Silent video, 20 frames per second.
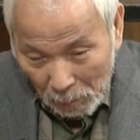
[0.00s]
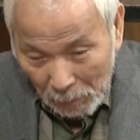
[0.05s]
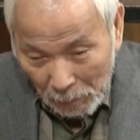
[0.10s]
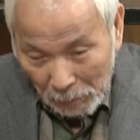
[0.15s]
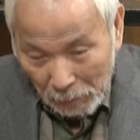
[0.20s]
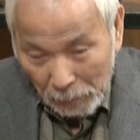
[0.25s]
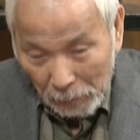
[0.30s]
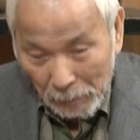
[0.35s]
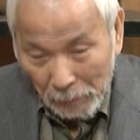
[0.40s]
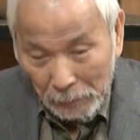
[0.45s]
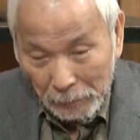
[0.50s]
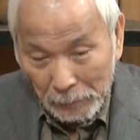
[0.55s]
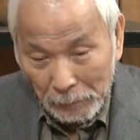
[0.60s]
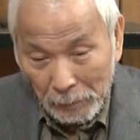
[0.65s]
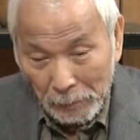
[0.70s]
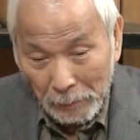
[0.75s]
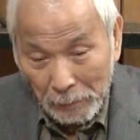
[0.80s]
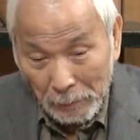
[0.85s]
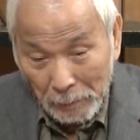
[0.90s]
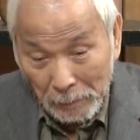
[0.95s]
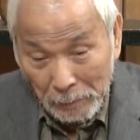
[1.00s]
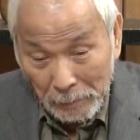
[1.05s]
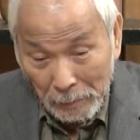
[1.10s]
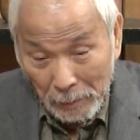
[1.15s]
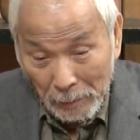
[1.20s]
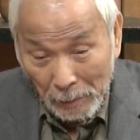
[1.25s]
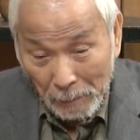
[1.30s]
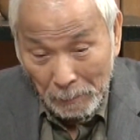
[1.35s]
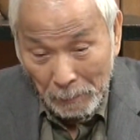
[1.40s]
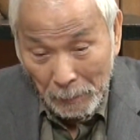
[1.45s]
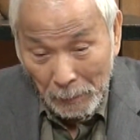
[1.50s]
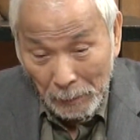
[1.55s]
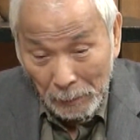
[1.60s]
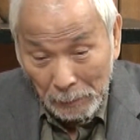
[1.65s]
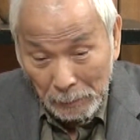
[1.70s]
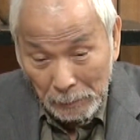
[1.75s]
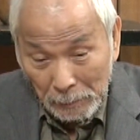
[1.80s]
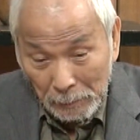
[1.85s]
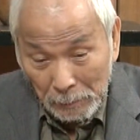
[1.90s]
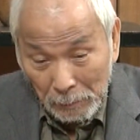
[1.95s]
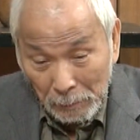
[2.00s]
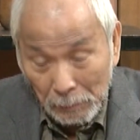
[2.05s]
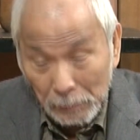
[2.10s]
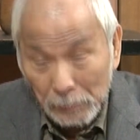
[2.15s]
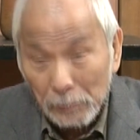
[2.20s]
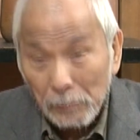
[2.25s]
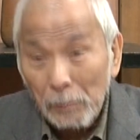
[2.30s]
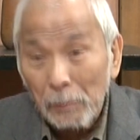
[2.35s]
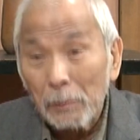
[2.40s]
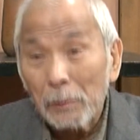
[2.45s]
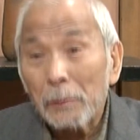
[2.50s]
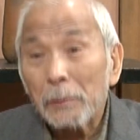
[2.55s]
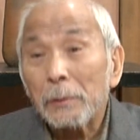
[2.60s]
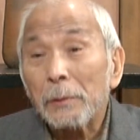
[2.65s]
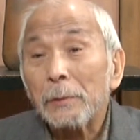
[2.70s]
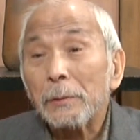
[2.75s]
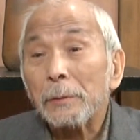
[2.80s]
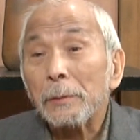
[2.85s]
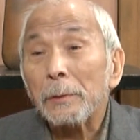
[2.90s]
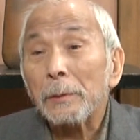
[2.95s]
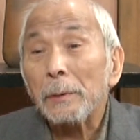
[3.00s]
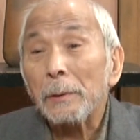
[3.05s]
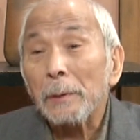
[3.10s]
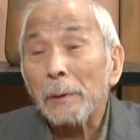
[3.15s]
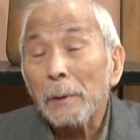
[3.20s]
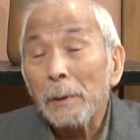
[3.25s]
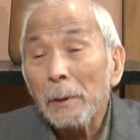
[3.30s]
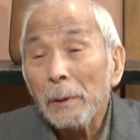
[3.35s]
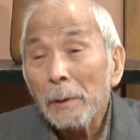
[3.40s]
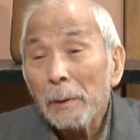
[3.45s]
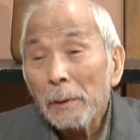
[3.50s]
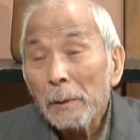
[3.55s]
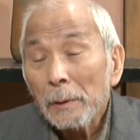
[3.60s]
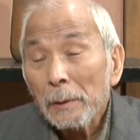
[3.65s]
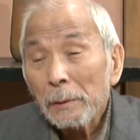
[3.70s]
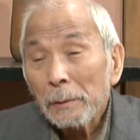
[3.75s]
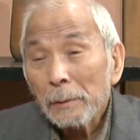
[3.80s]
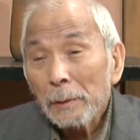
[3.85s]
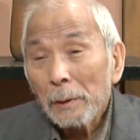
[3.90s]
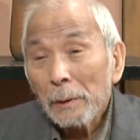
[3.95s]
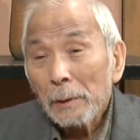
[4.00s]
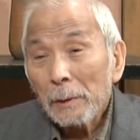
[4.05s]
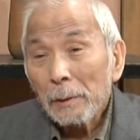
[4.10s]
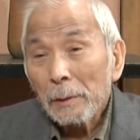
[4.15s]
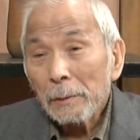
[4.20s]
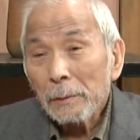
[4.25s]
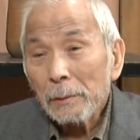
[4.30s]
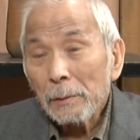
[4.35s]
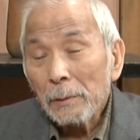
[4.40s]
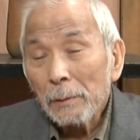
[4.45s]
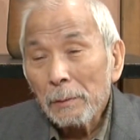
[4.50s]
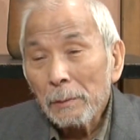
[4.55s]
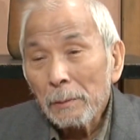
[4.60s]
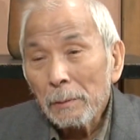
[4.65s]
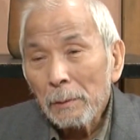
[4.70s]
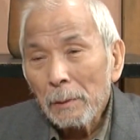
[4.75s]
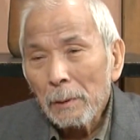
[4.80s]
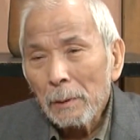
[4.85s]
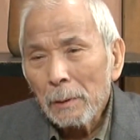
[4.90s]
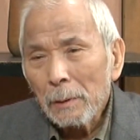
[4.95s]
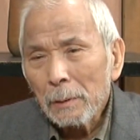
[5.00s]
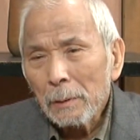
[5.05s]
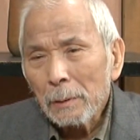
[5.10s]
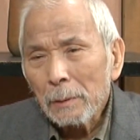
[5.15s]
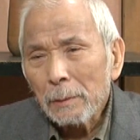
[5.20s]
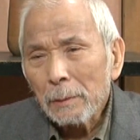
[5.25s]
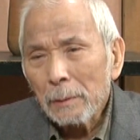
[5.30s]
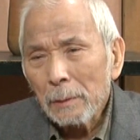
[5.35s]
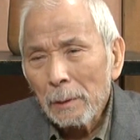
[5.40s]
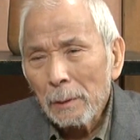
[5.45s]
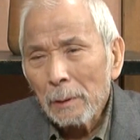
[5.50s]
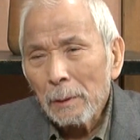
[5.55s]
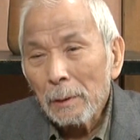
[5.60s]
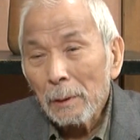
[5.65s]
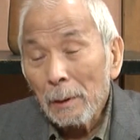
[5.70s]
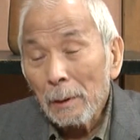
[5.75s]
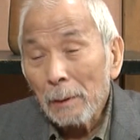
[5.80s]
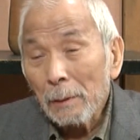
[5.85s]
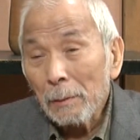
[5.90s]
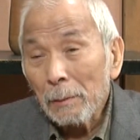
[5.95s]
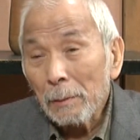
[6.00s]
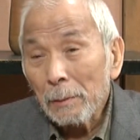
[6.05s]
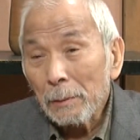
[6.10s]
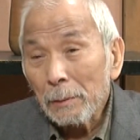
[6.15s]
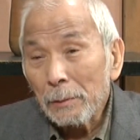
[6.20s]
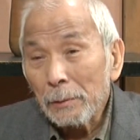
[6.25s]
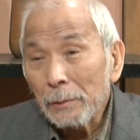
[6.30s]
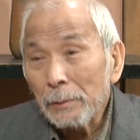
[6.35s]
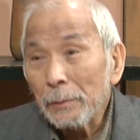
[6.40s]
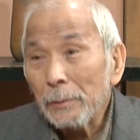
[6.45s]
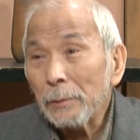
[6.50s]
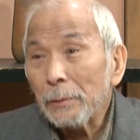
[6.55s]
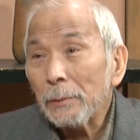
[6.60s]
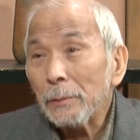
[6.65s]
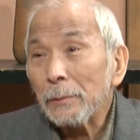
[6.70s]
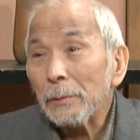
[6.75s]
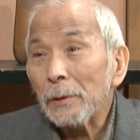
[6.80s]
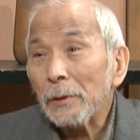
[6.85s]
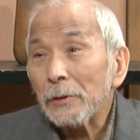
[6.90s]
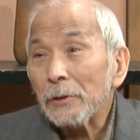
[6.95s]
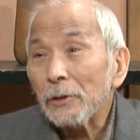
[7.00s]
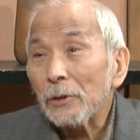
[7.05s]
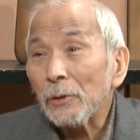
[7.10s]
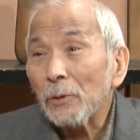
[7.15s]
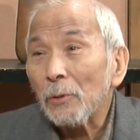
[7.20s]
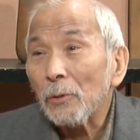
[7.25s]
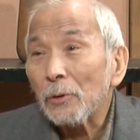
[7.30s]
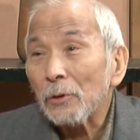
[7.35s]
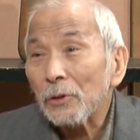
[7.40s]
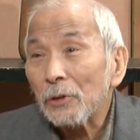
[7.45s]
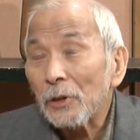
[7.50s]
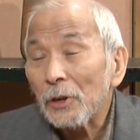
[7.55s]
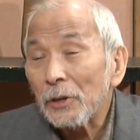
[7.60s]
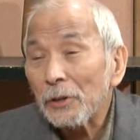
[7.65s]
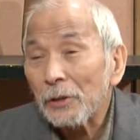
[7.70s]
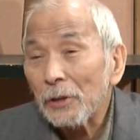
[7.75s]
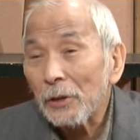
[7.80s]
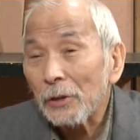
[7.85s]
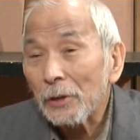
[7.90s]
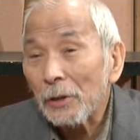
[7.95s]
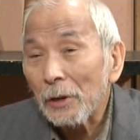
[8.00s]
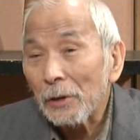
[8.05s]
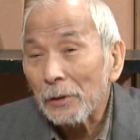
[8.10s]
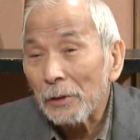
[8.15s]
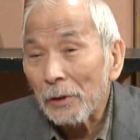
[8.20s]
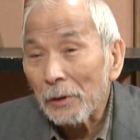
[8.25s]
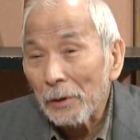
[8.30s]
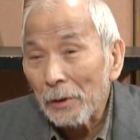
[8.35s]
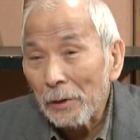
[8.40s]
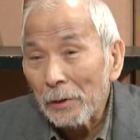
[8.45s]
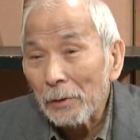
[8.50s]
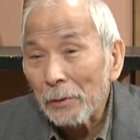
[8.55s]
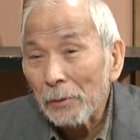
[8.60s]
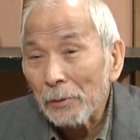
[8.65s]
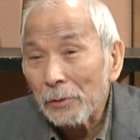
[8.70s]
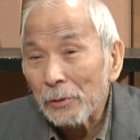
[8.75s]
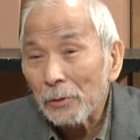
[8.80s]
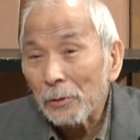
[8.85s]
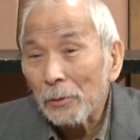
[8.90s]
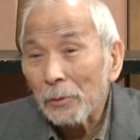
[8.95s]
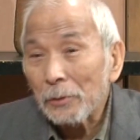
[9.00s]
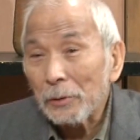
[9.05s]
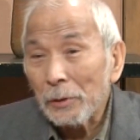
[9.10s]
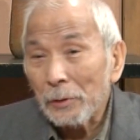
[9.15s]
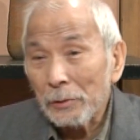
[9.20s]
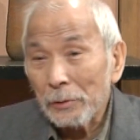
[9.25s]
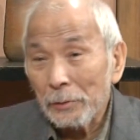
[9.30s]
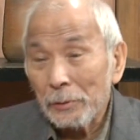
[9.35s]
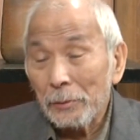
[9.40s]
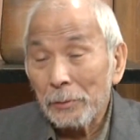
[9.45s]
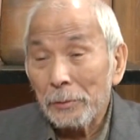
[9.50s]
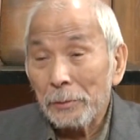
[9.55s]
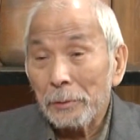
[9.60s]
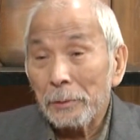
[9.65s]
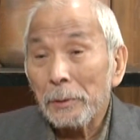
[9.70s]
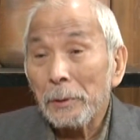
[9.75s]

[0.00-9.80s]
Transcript: 換条約っていうのは1855年ですよ、はい、だから日本はあれですねあれこれ90年実効支配してたんでね45足す、はい、